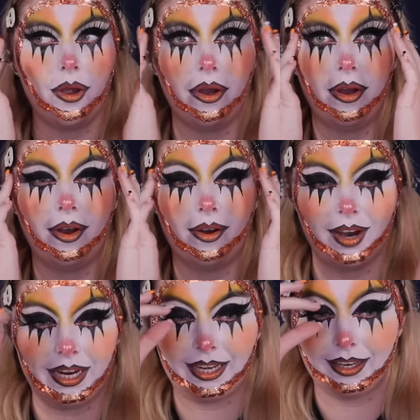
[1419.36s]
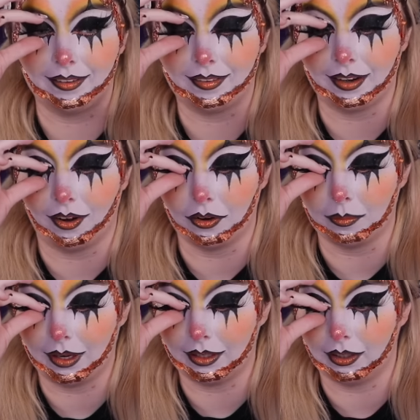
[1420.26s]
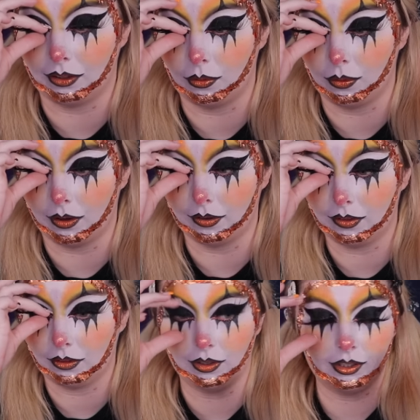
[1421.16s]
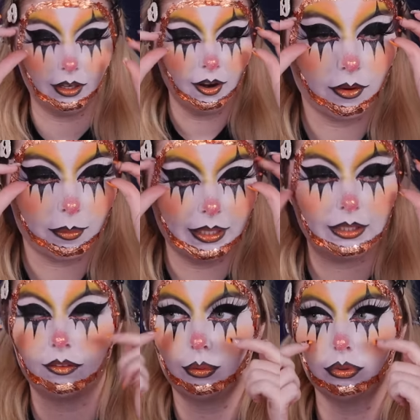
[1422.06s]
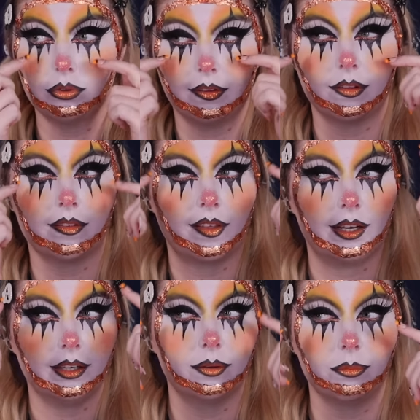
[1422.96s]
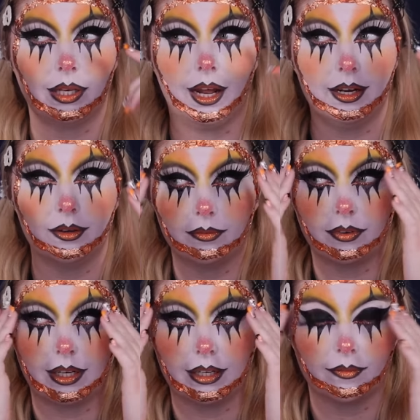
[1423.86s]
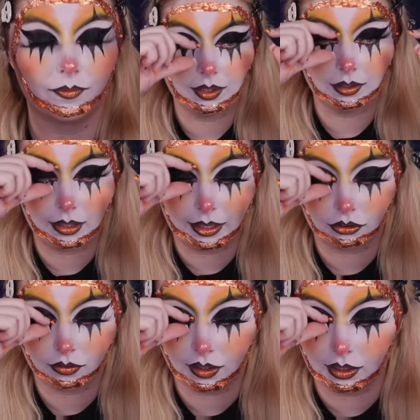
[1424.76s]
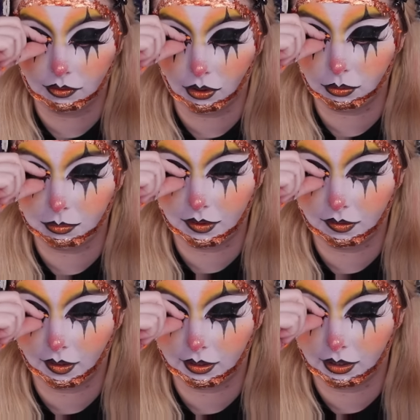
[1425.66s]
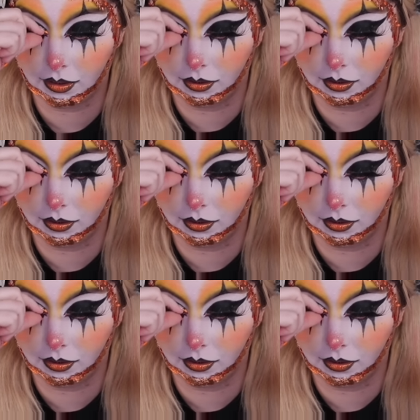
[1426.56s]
Oh, okay, die sehen auch nochmal richtig cool aus. Ich finde, die verbinden jetzt gut so diese Zacken mit allem, weil die Lashes sehen irgendwie auch so ein bisschen zackig